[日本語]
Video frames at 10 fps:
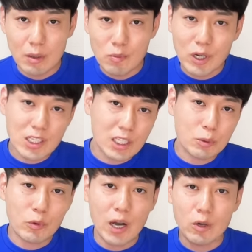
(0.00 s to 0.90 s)
昔
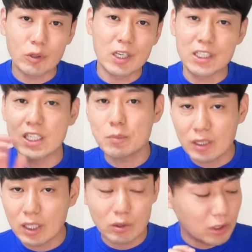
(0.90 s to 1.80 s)
例えばファイルを消してし
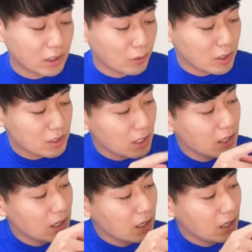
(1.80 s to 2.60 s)
まったという方はですね、